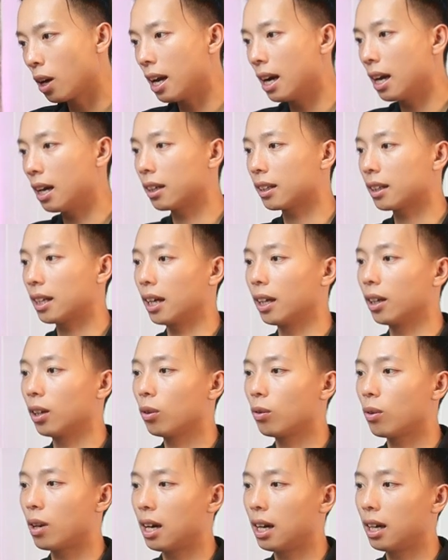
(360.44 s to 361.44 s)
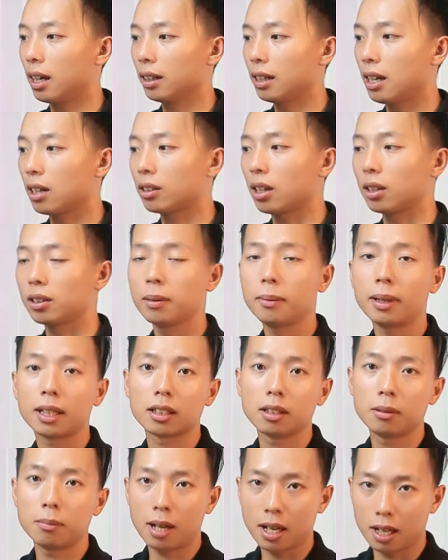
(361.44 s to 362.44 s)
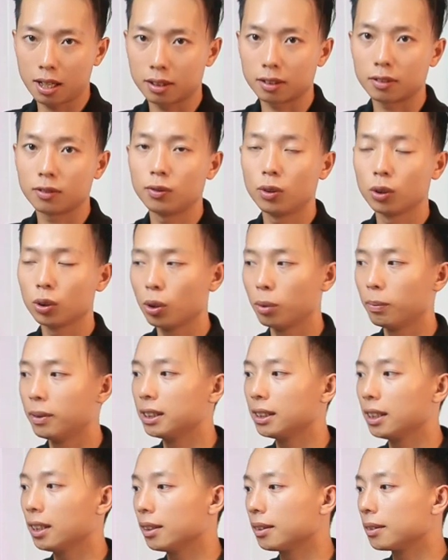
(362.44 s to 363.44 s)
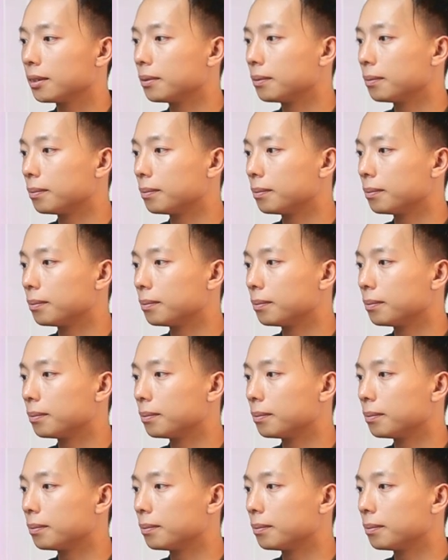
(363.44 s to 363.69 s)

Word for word: qua cái khóa đào tạo nhiếp ảnh cơ bản Photo Basic.